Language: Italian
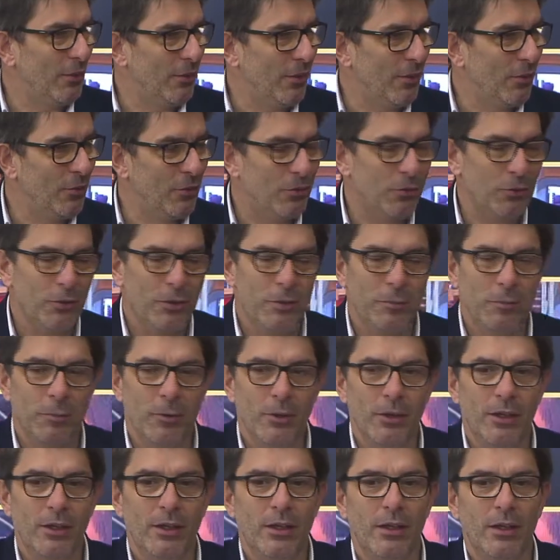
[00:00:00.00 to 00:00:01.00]
nel senso che
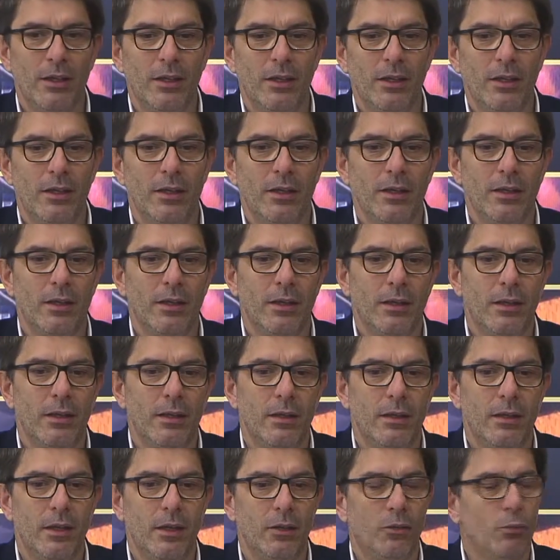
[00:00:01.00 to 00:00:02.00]
poi eh,
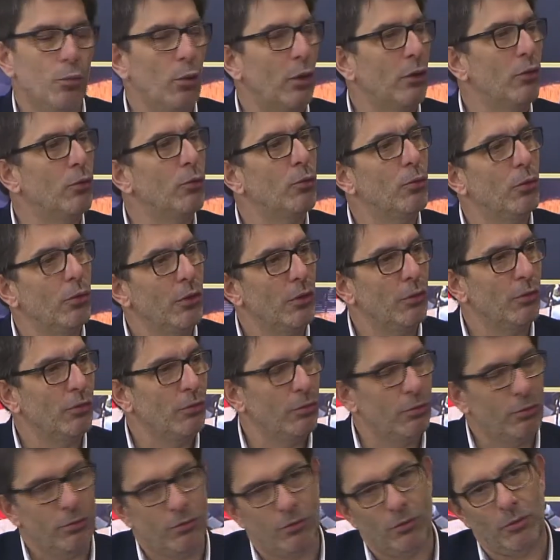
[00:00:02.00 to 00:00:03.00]
gli attuatori
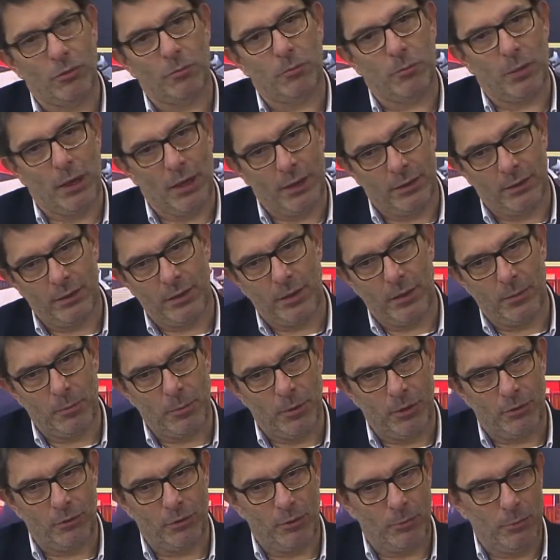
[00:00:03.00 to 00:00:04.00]
sono in parte le
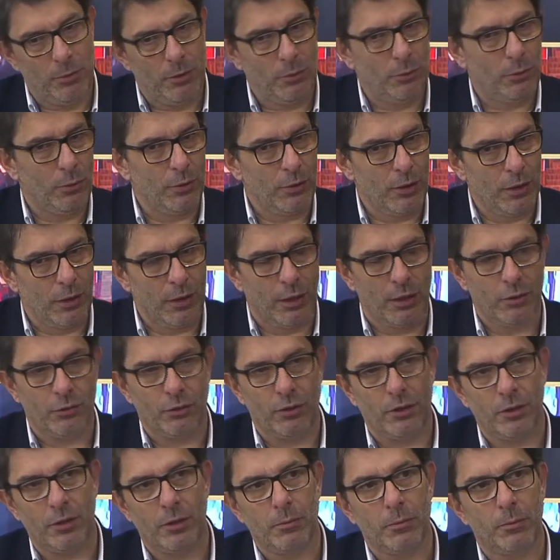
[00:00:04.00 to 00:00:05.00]
APSP, quindi le
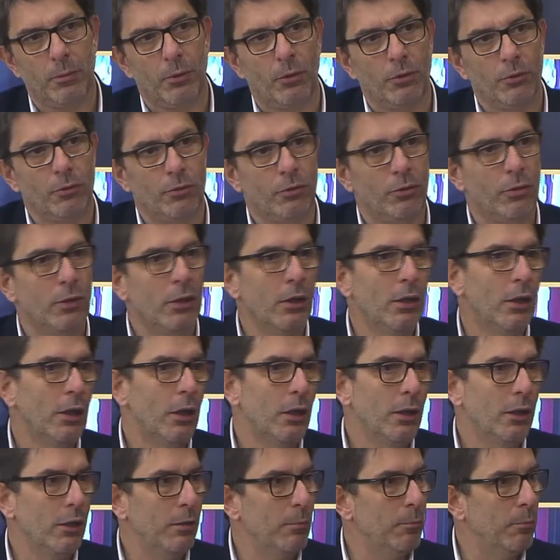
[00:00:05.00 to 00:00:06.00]
case di riposo,
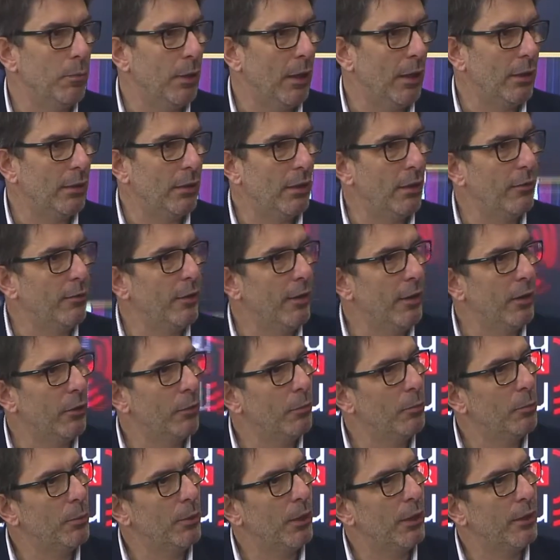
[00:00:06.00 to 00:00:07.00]
in parte parte le varie
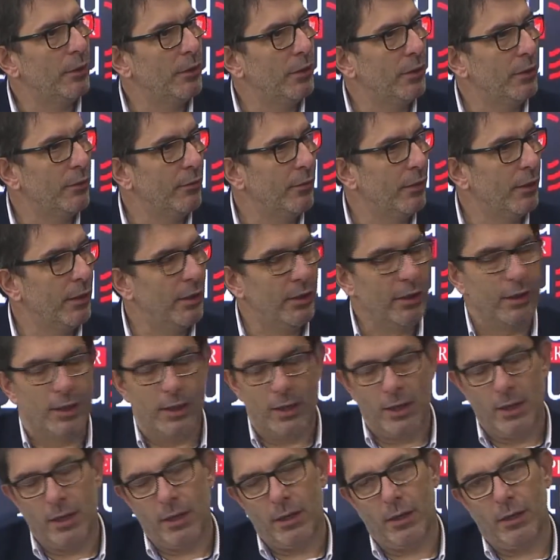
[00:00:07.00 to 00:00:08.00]
cooperative,
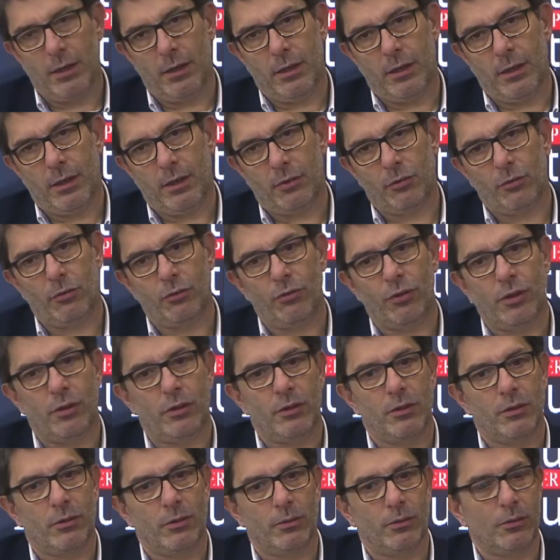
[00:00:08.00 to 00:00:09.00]
eh,
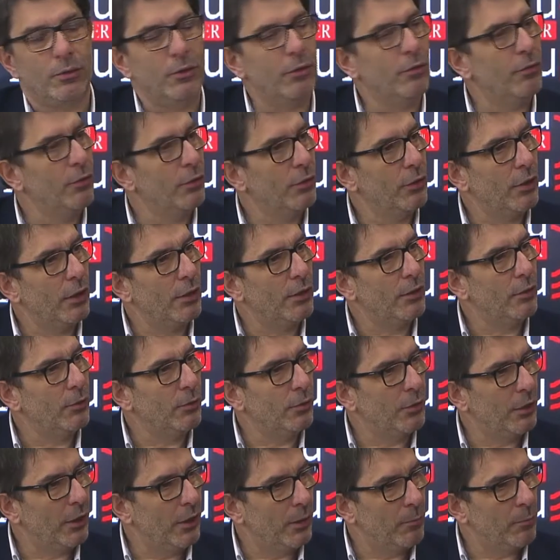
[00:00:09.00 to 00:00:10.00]
associazioni,
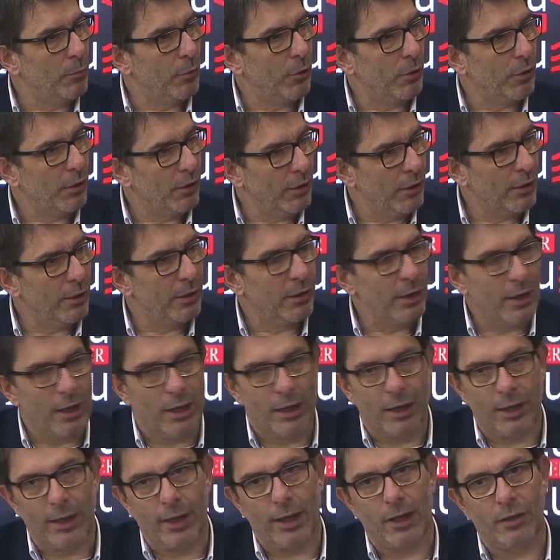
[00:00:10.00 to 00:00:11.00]
fondazioni che poi
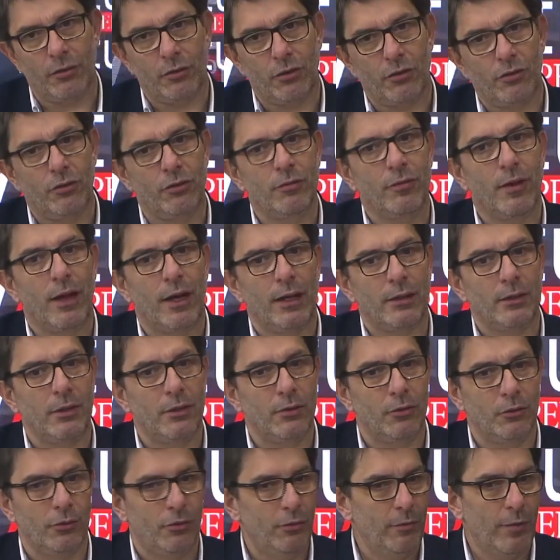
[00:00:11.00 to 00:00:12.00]
nelle case ci, vada,
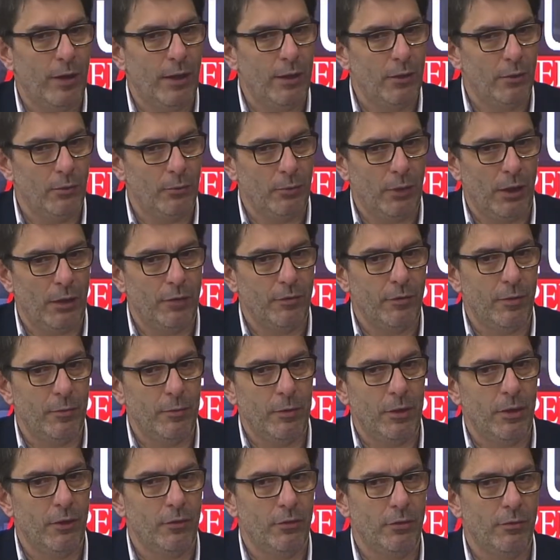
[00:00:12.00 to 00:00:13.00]
ci, vanno, dalle
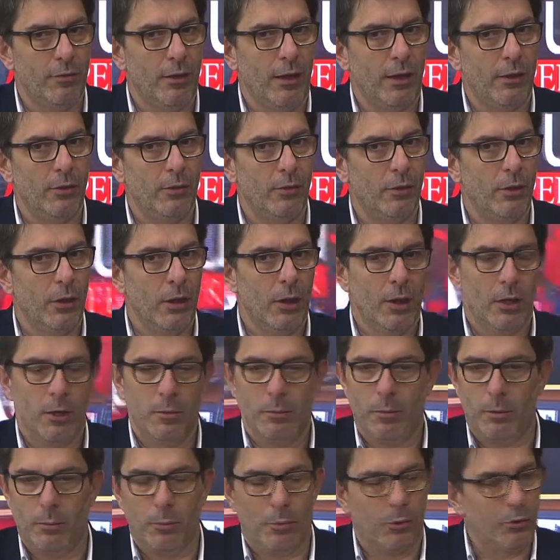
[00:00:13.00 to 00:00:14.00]
famiglie ci vanno
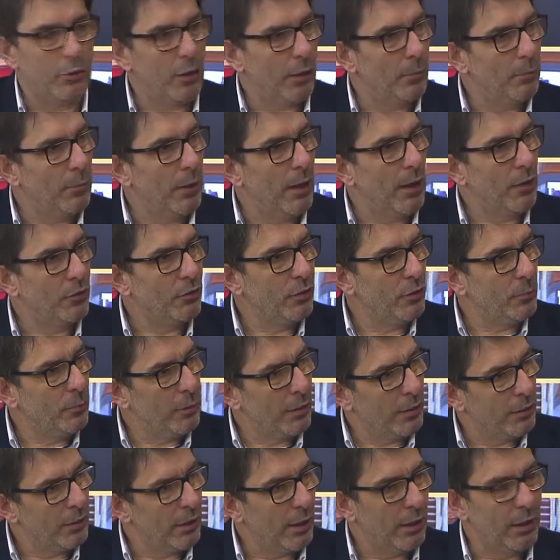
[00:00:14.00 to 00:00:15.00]
per portare pasti,
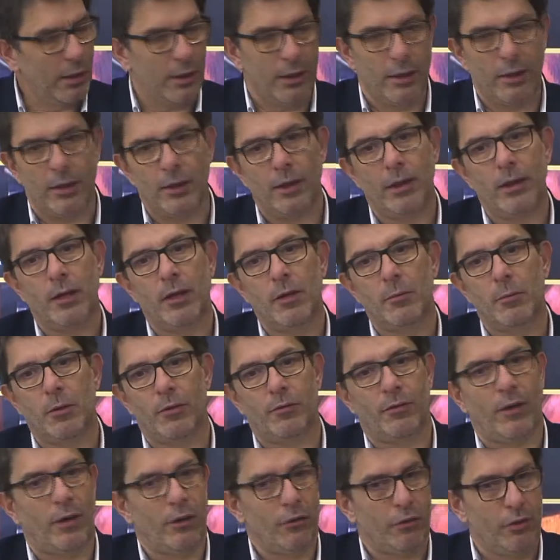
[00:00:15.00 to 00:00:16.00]
per, dare, per
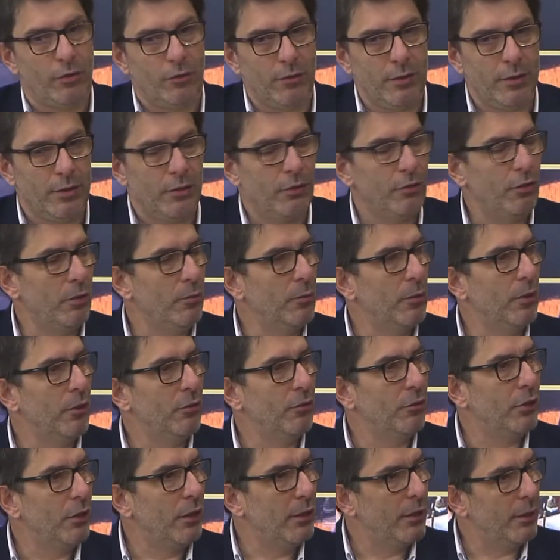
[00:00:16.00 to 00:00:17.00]
fare servizi
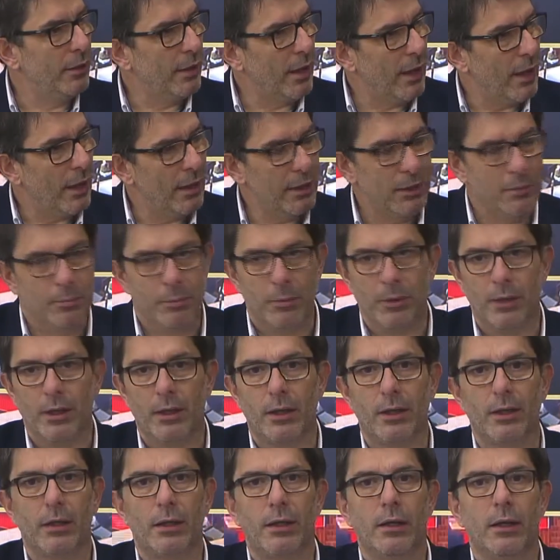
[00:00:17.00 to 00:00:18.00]
semiresidenziali,
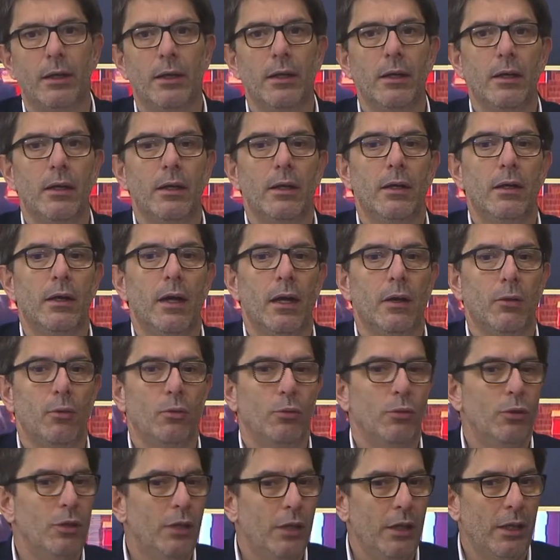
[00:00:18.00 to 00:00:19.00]
per eh,
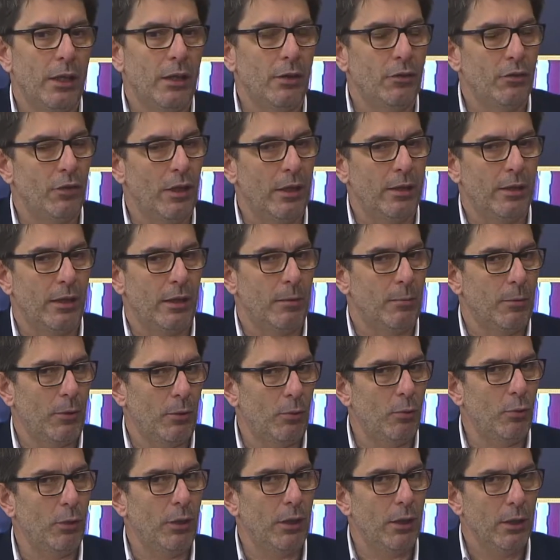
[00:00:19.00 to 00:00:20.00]
accudire, eccetera. Per
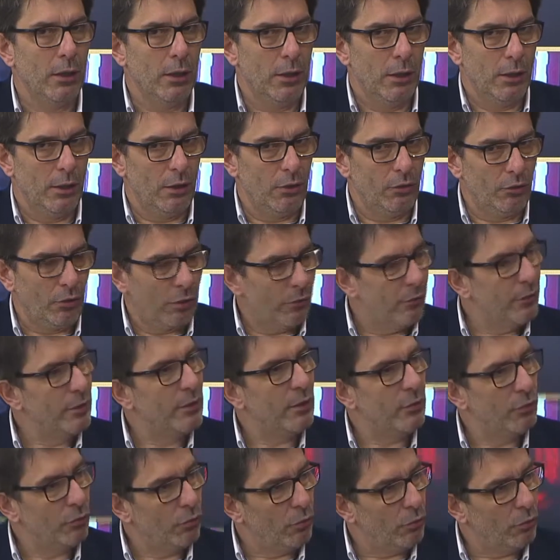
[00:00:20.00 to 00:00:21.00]
cui i
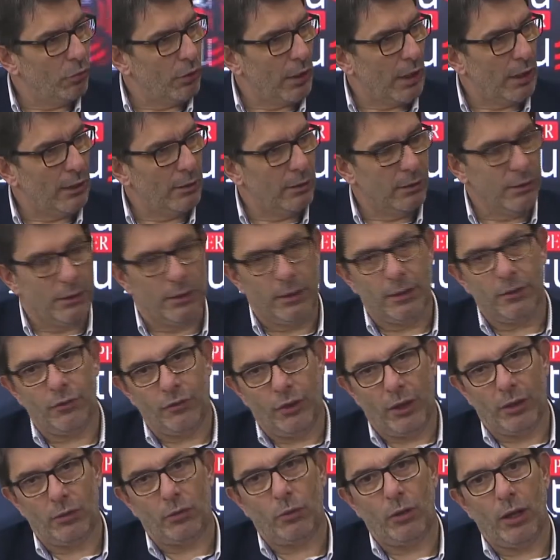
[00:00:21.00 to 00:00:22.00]
servizi sono tanti.
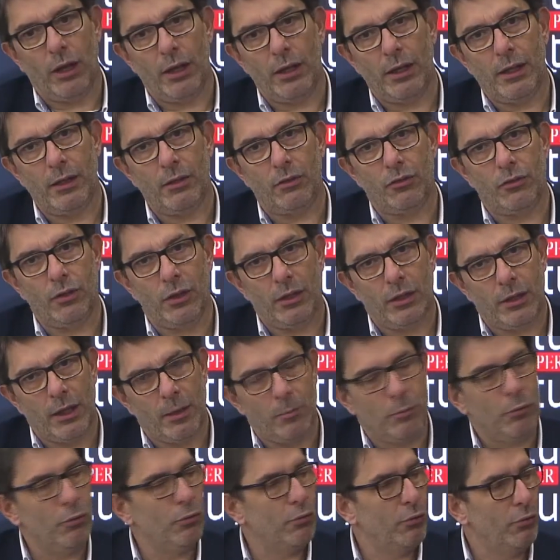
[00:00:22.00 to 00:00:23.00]
Certo la legge dà
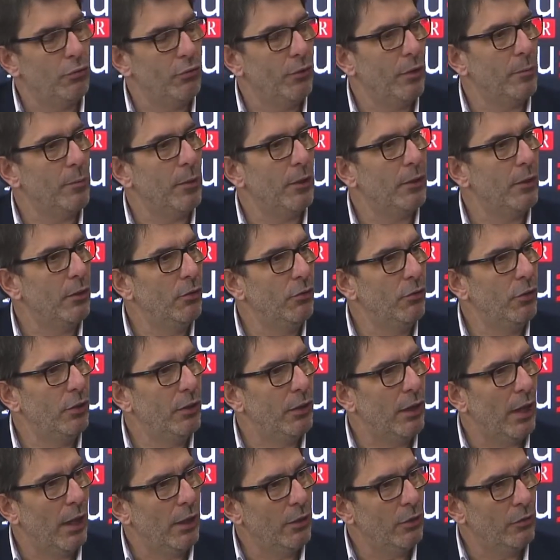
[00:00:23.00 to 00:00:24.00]
più
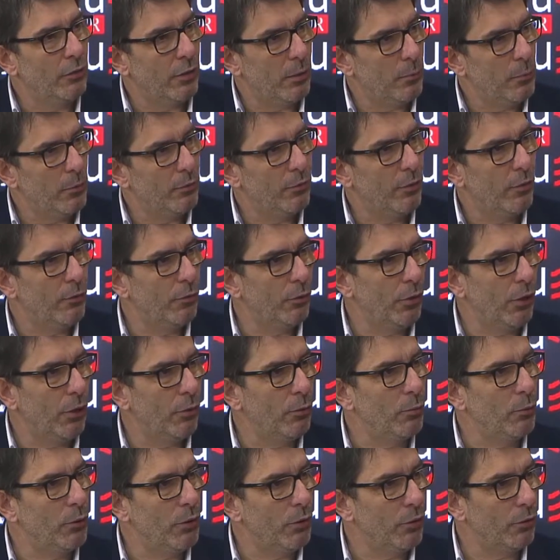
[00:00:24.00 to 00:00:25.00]
sistematicità e dovrebbe favorire
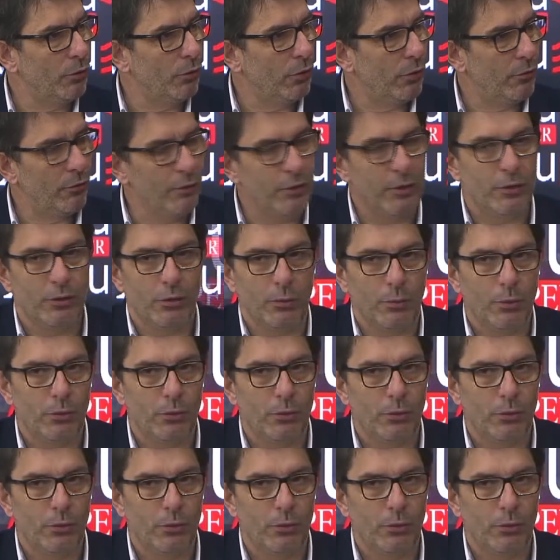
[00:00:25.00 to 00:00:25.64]
un miglior servizio.